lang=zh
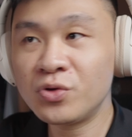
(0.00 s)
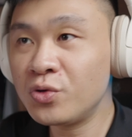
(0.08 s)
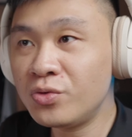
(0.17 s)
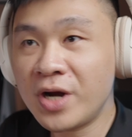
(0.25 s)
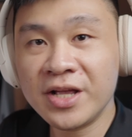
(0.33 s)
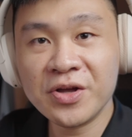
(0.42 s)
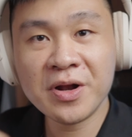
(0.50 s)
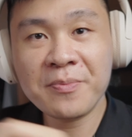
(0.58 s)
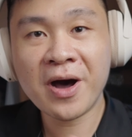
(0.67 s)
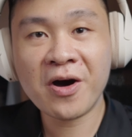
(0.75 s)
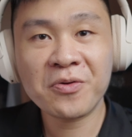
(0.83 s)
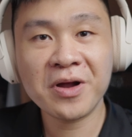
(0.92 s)
突然有人
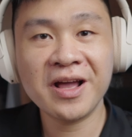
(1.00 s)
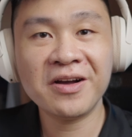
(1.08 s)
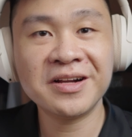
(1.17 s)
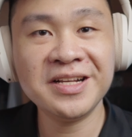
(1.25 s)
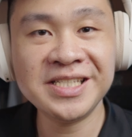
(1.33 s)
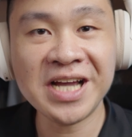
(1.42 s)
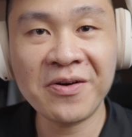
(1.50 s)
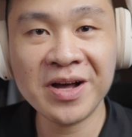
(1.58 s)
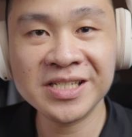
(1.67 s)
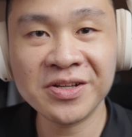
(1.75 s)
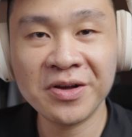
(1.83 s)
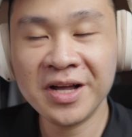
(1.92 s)
跑过来要跟你讲话
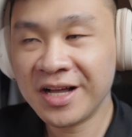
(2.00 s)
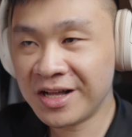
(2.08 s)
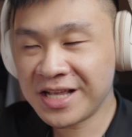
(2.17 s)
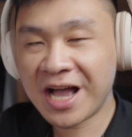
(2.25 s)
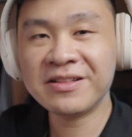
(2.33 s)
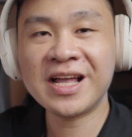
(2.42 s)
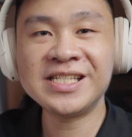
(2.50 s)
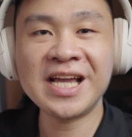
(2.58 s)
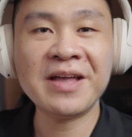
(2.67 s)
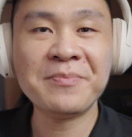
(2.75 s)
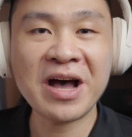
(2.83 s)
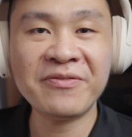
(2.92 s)
的时候啊，你还要拿下
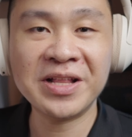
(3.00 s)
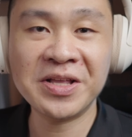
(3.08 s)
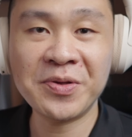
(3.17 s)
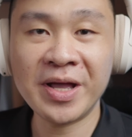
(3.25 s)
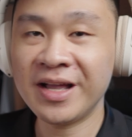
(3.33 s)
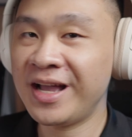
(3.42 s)
来很麻烦，对不对？